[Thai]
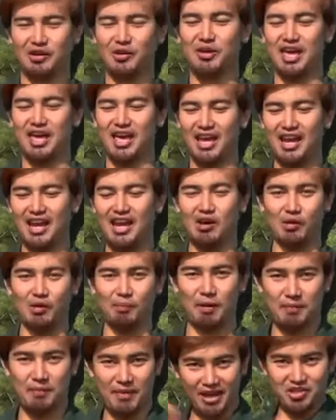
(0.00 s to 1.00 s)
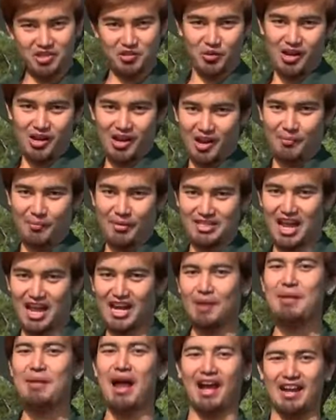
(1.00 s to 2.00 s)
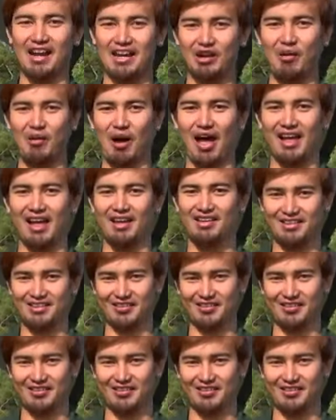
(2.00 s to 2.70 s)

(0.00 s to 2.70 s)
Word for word: โอเคงั้นเดี๋ยวเราไปเปลี่ยนชุดได้เหรอมาชั่งน้ำหนักกันดีกว่า